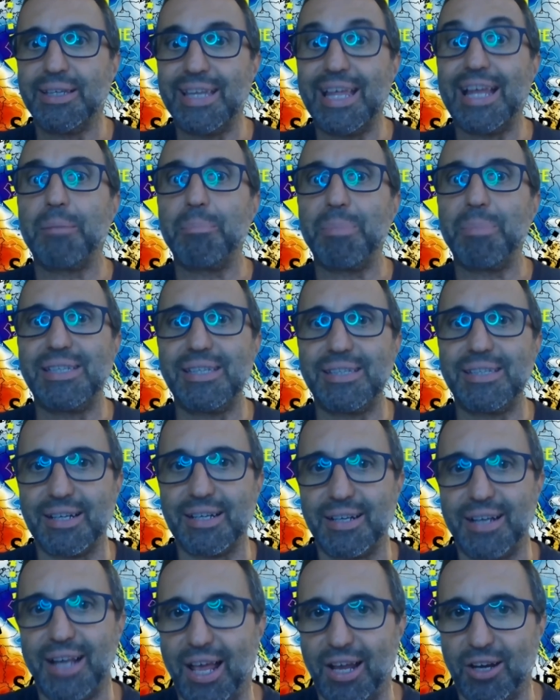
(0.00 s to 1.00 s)
nel
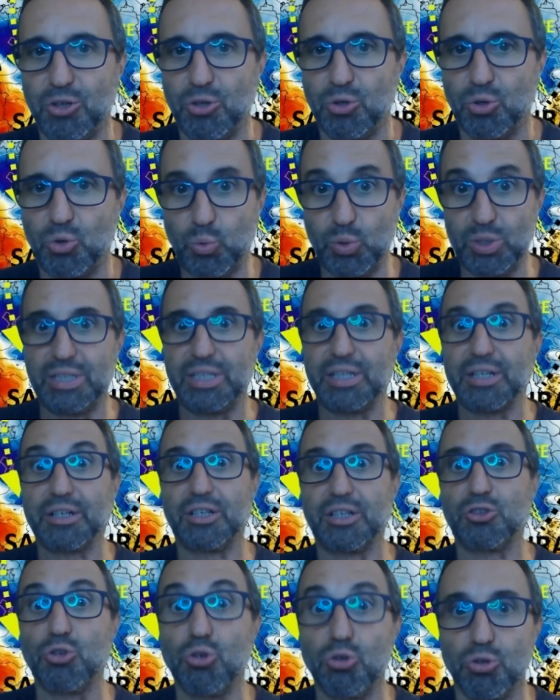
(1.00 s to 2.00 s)
Mediterraneo, quindi
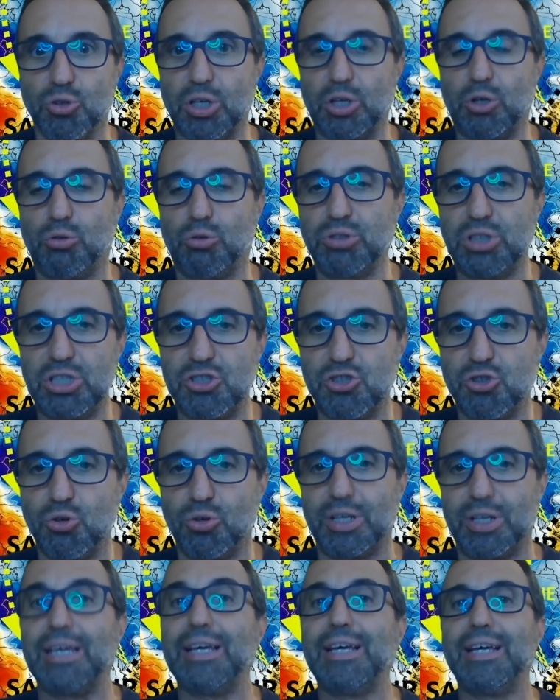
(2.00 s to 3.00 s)
il ritorno a
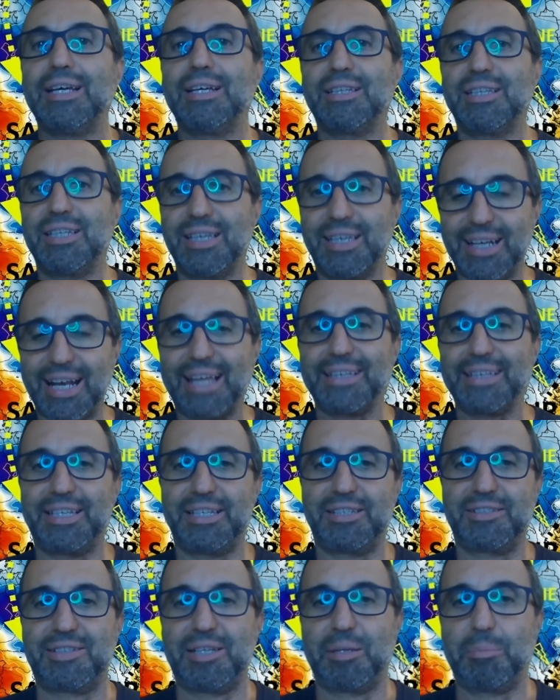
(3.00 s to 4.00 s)
condizioni di
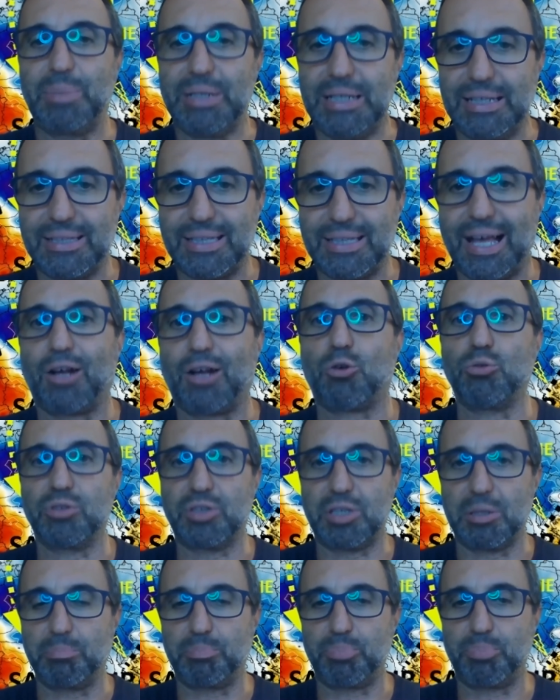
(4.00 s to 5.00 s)
grande instabilità
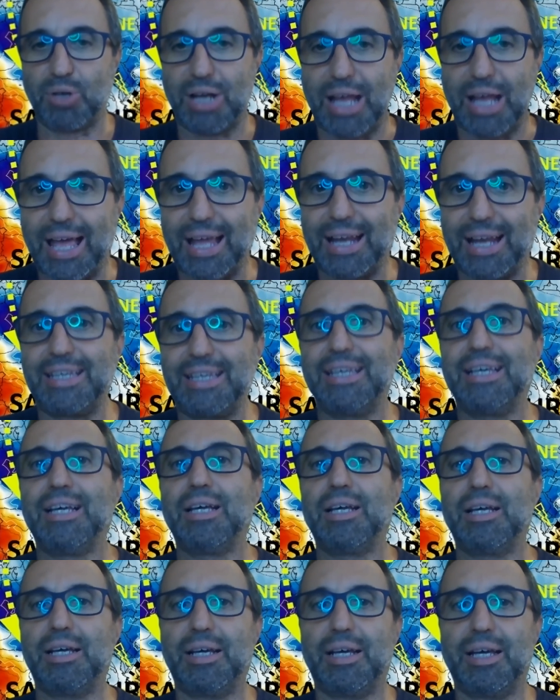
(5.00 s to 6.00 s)
contemporali,
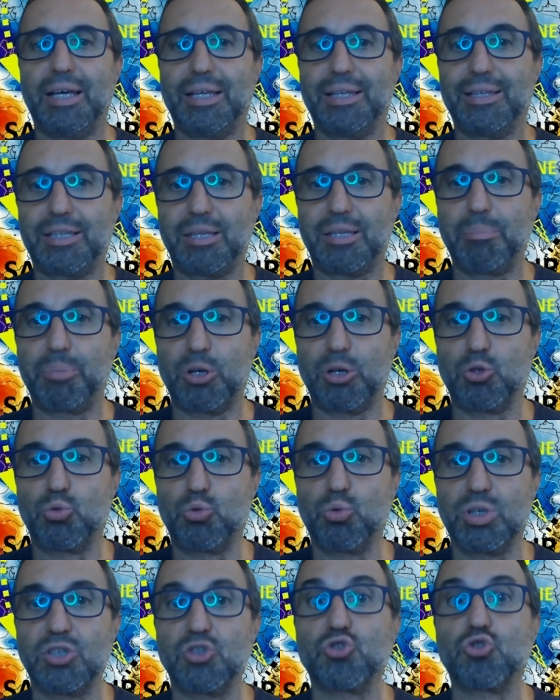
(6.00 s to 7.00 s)
eh,
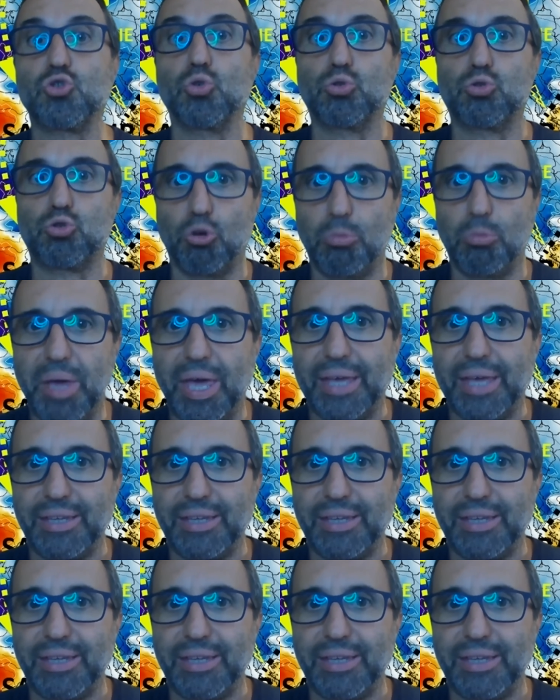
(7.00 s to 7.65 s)
temperature sotto